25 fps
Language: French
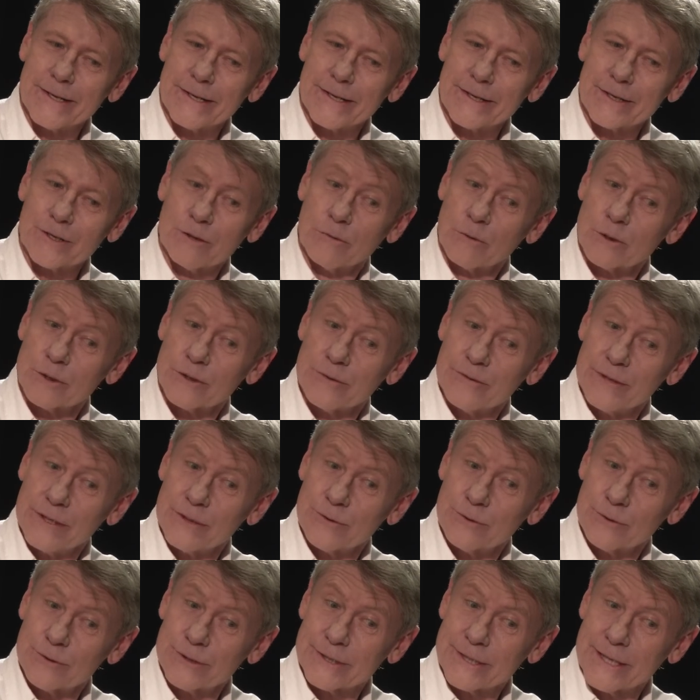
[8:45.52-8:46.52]
comment je vis
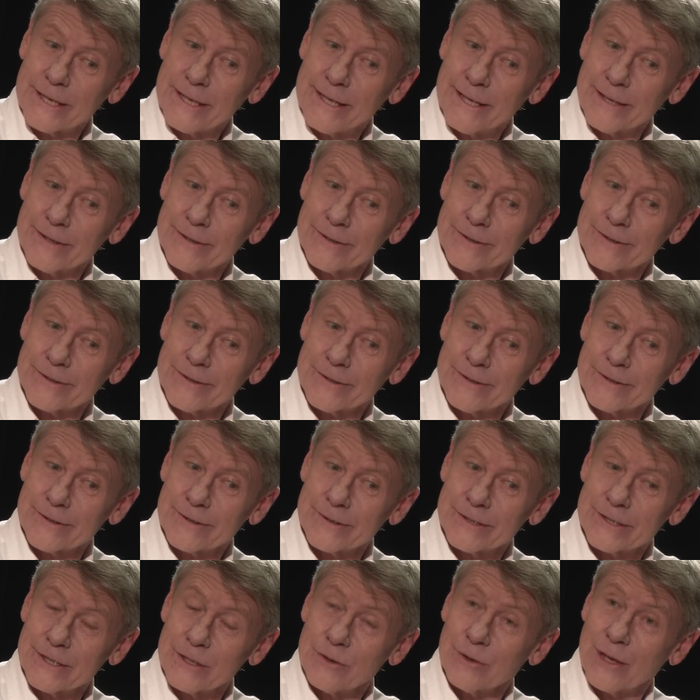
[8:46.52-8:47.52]
tout ça
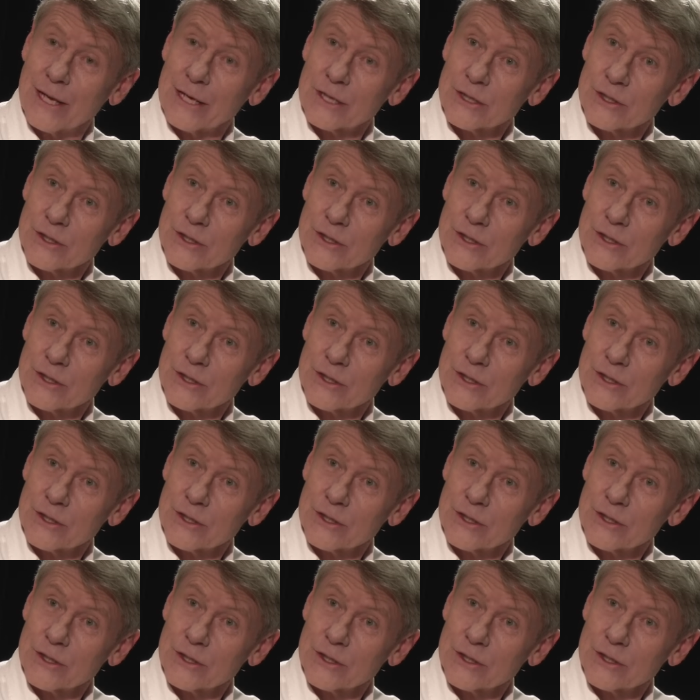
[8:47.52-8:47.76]
Alors, j'ai eu la